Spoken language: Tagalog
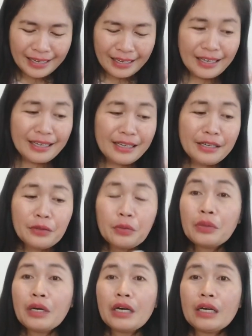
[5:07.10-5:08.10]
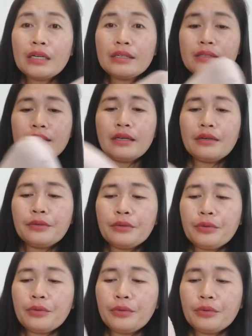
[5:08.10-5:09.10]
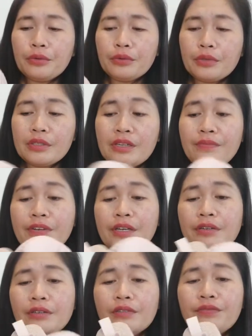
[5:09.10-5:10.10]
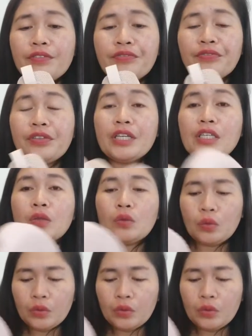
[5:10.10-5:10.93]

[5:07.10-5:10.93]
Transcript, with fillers: Kaya ito guys, ano, 750 ito.